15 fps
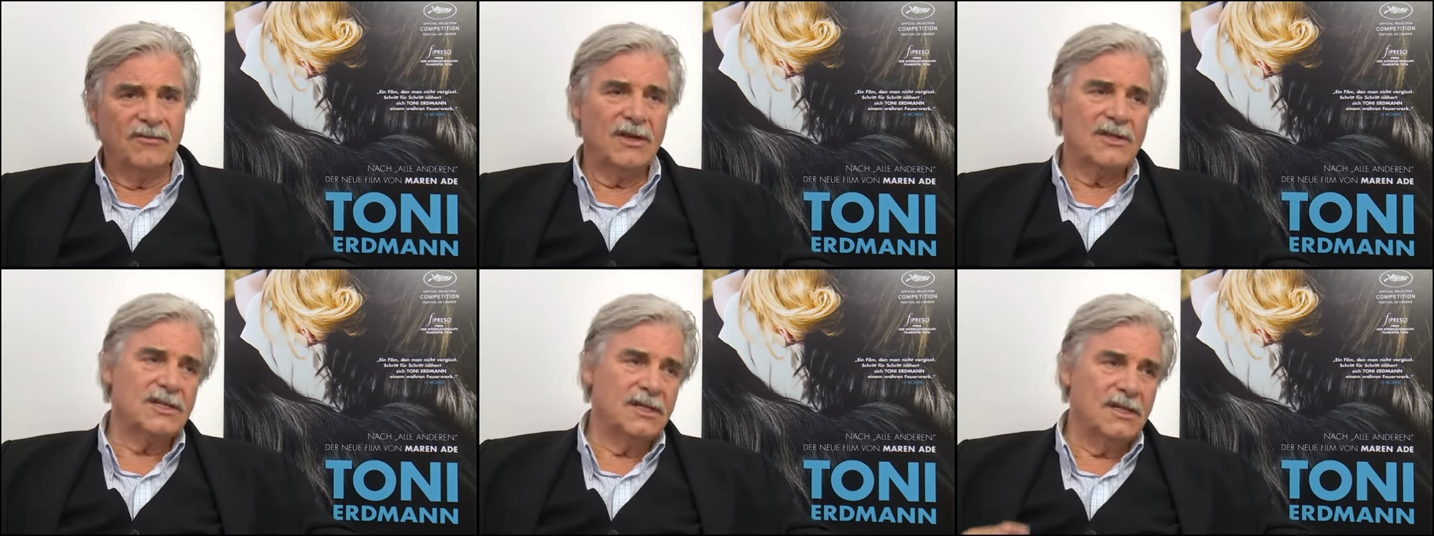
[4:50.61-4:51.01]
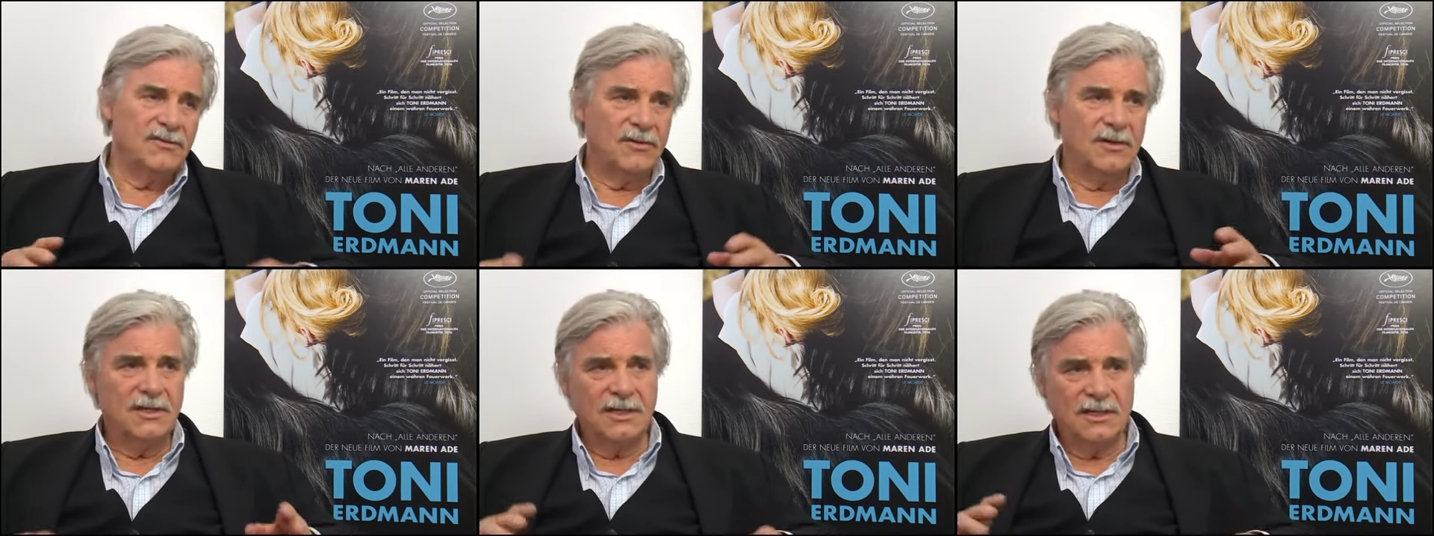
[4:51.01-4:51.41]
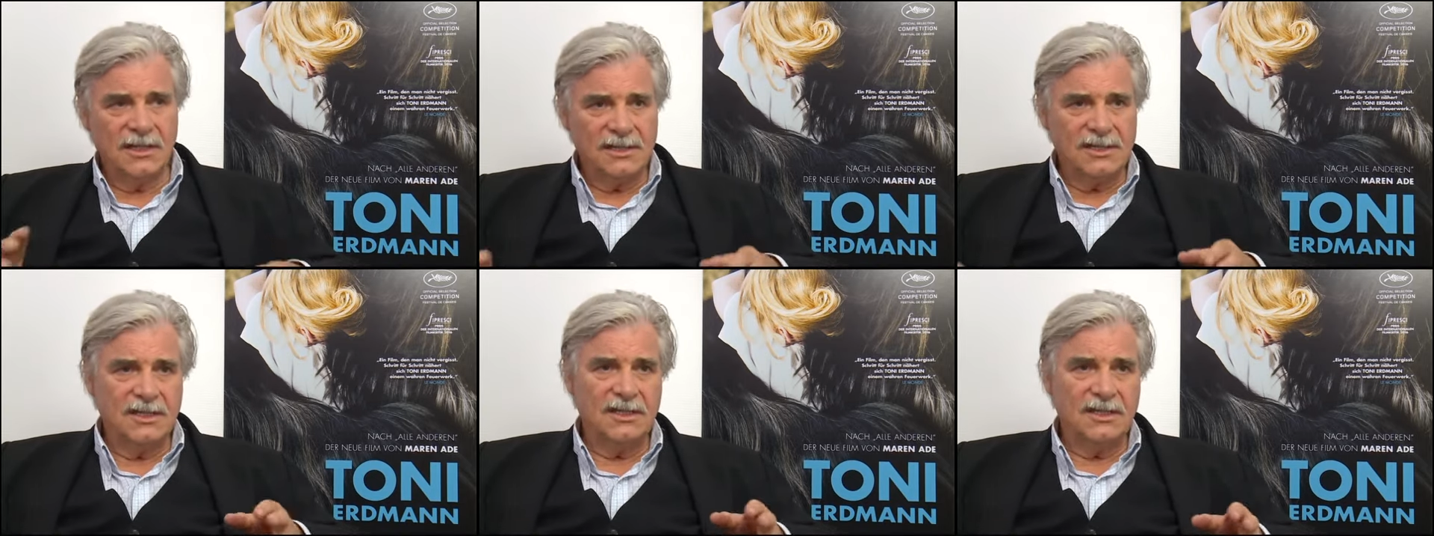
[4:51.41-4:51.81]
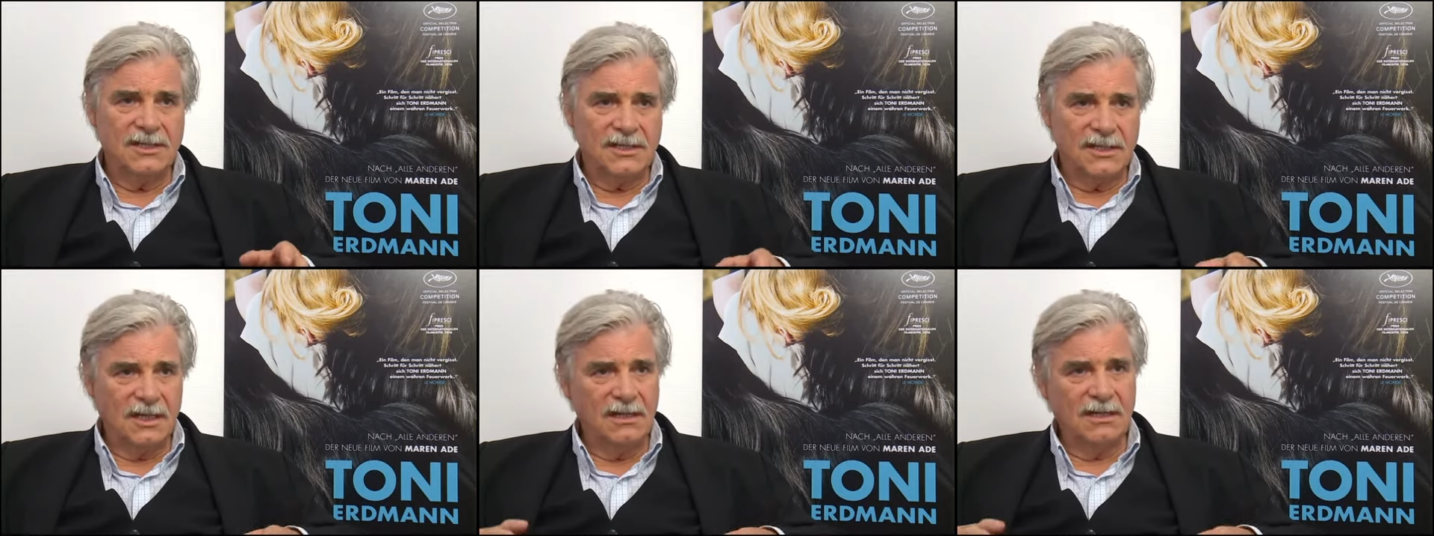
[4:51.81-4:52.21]
weil sie nicht wollte, dass sich die
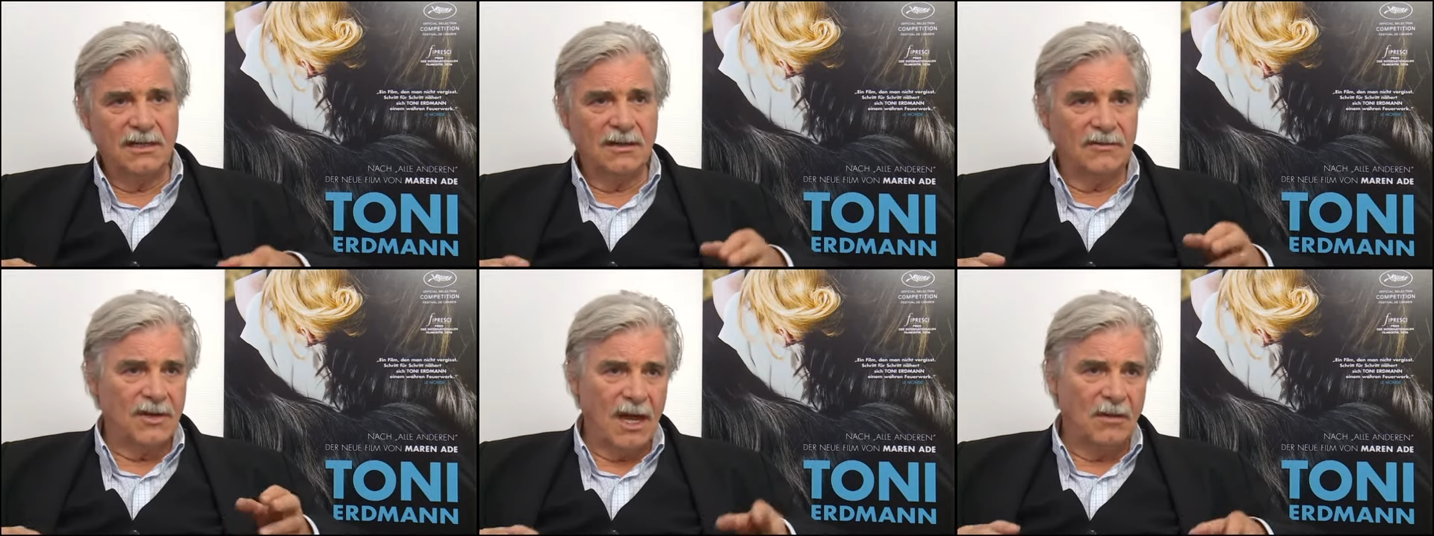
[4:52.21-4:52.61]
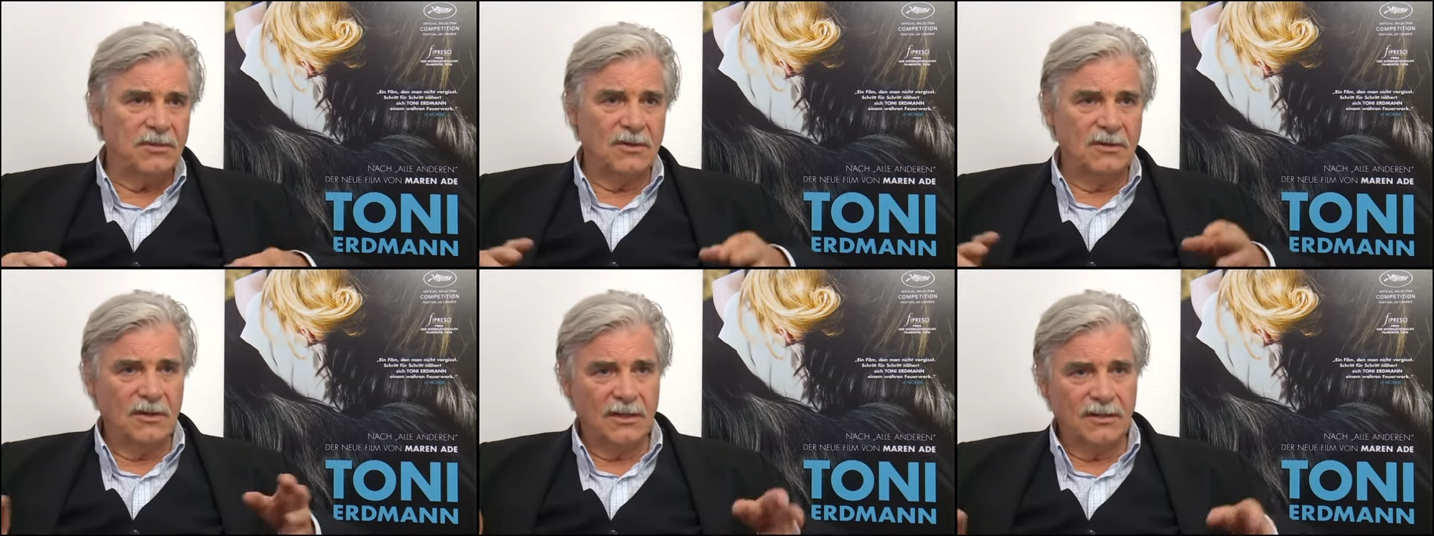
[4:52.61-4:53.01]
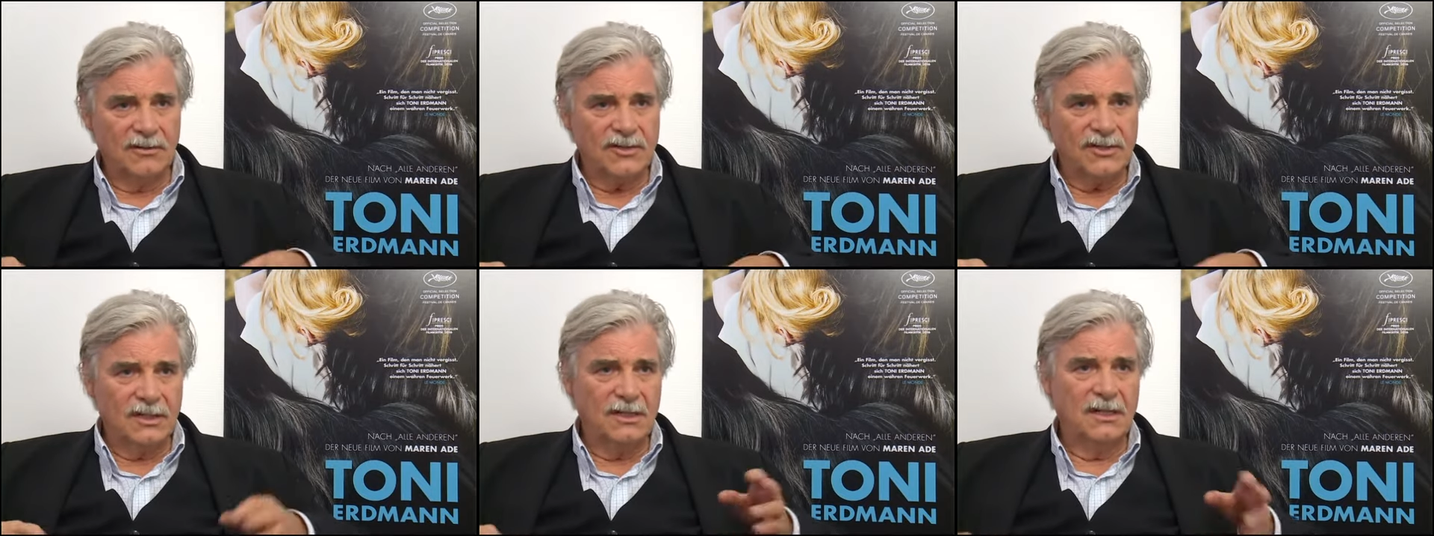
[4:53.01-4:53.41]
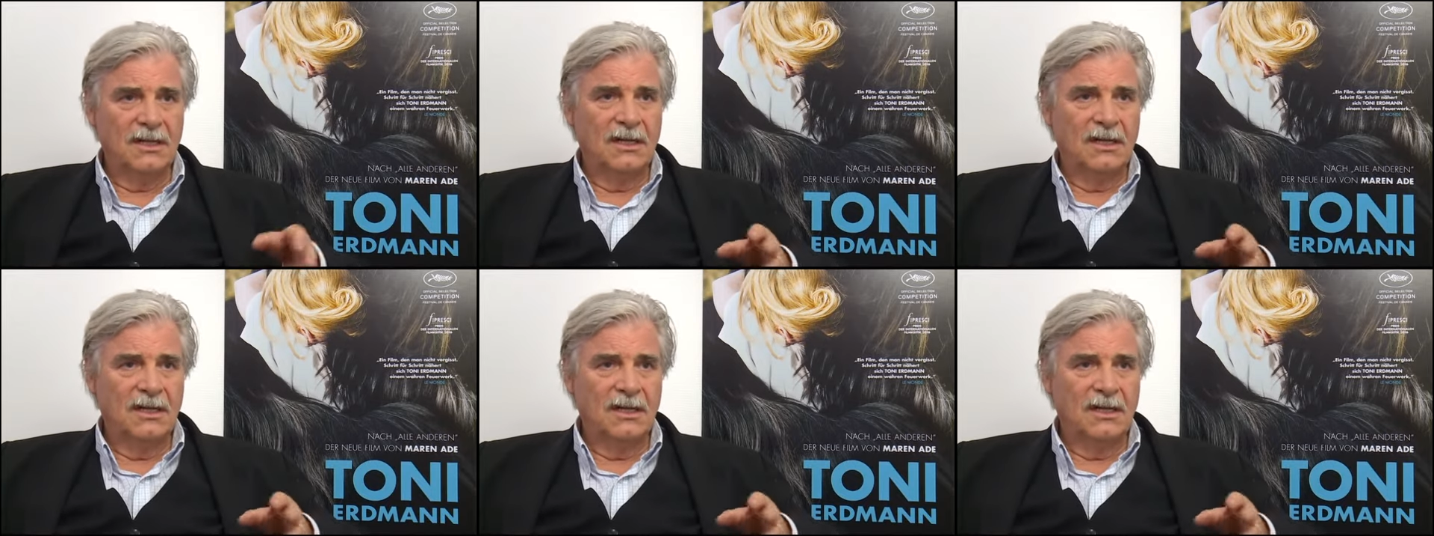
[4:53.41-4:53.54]
Szenen irgendwie abnudeln und schon